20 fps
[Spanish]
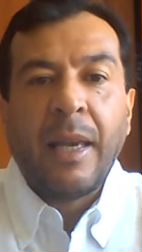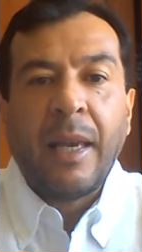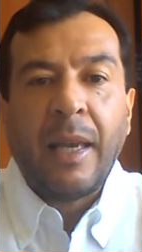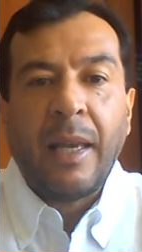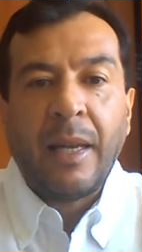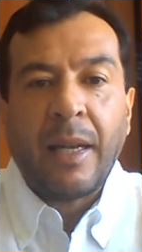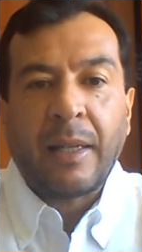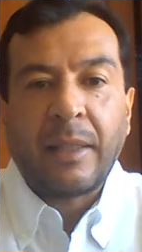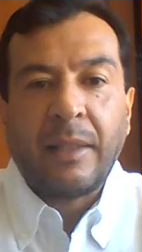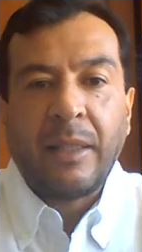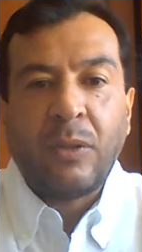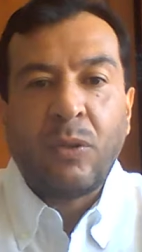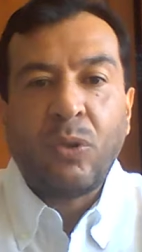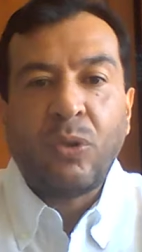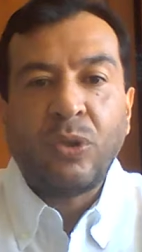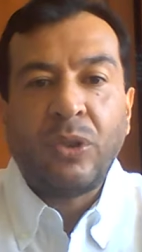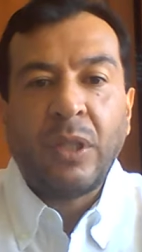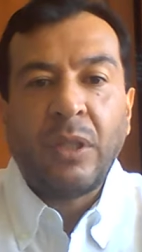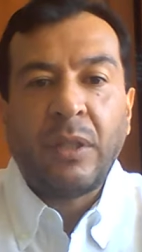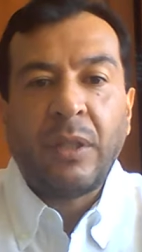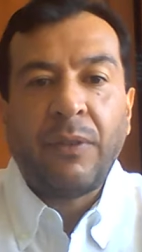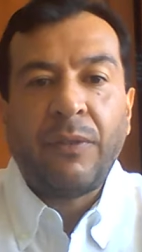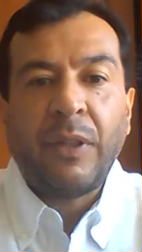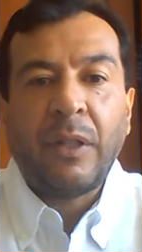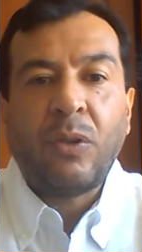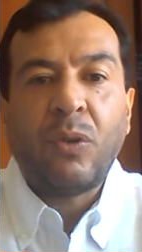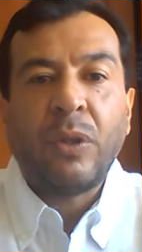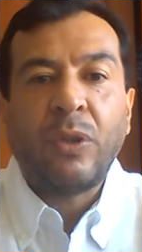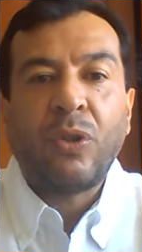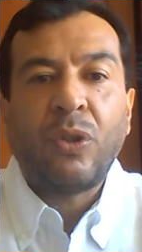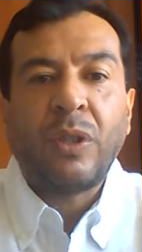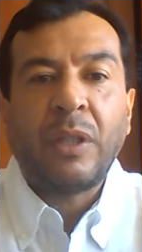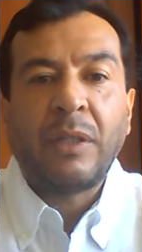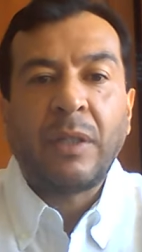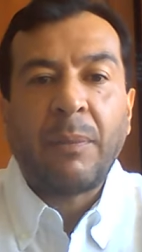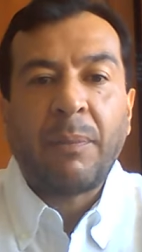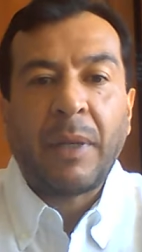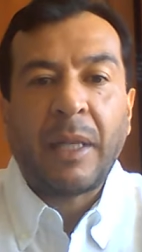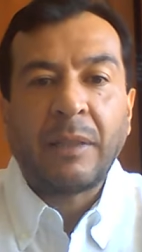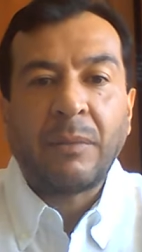el artículo científico en donde
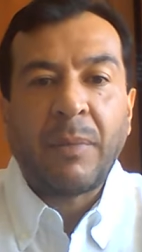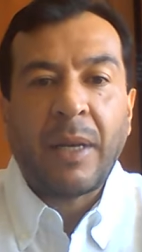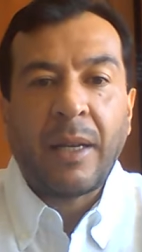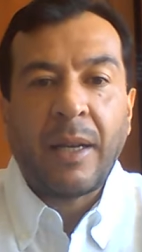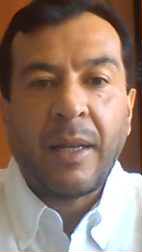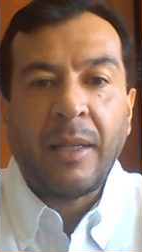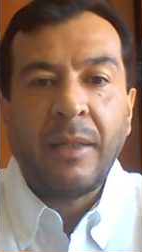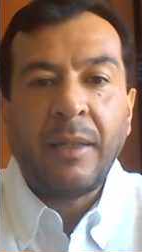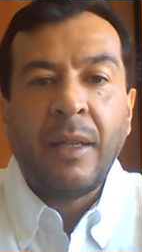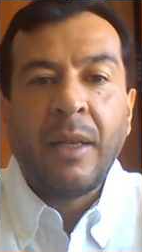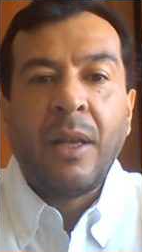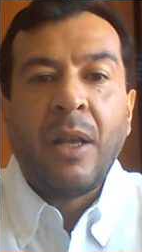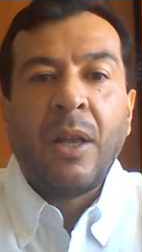se plasmarán